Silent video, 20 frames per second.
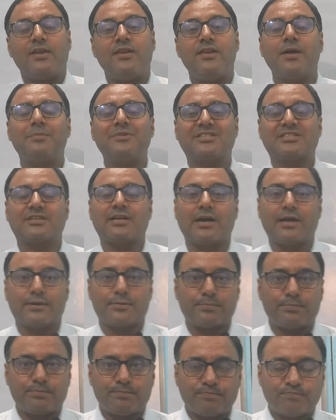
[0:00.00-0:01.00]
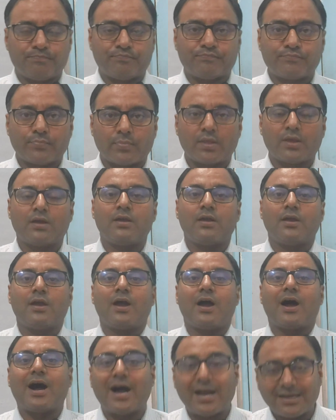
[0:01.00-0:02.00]
नमस्कार
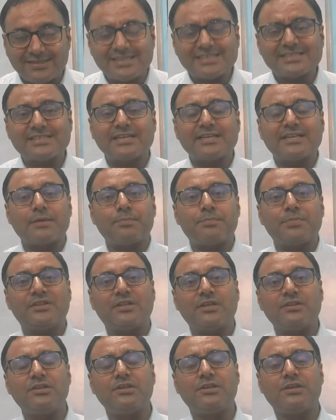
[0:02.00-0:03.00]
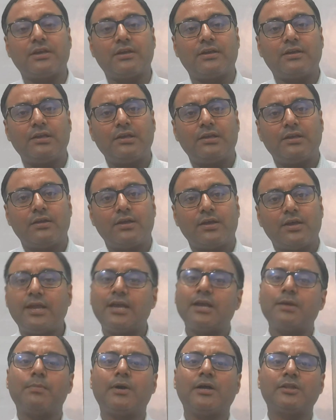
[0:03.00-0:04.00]
आइए संख्या पद्धति के
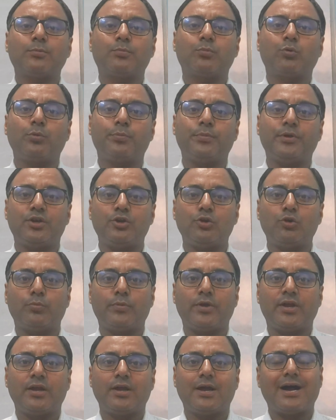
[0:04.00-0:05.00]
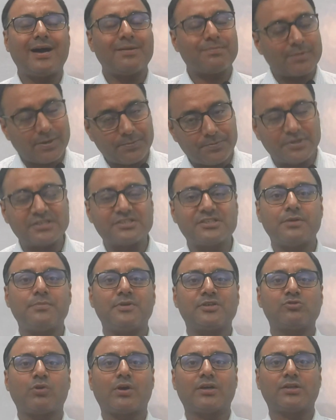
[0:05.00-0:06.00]
एक महत्वपूर्ण वीडियो में आपका फिर से
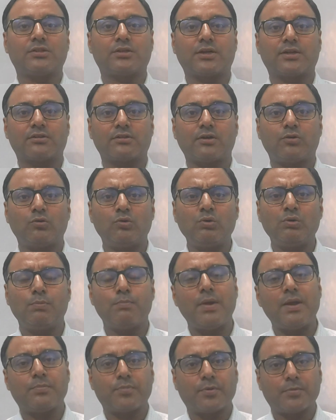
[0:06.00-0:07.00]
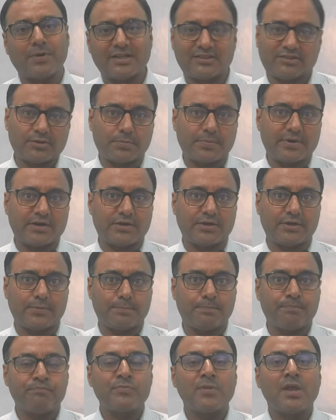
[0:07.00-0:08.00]
मैं स्वागत करता हूं मैं प्रभात त्रिपाठी
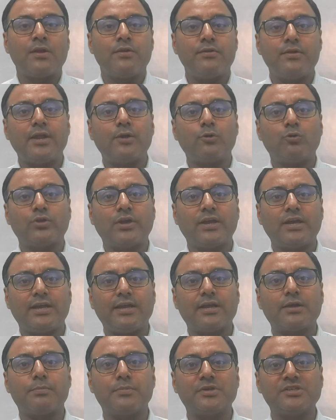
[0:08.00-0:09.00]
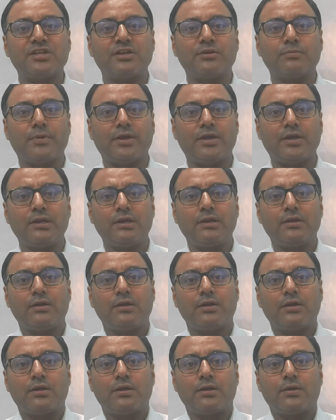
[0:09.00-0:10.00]
नयोदय एक मिशन में
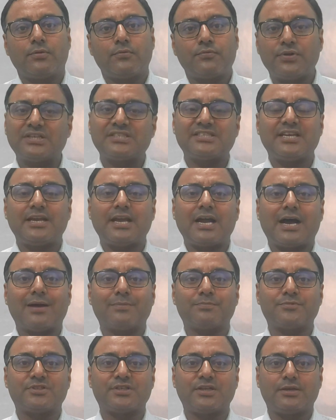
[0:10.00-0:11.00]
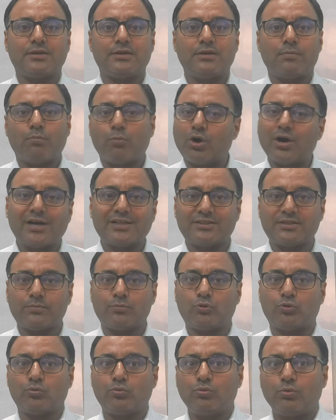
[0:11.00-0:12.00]
फिर से आपसे
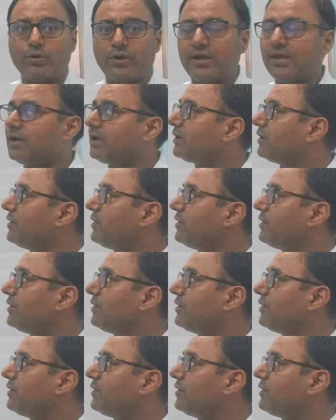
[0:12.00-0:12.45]
मुखातिब हूं एक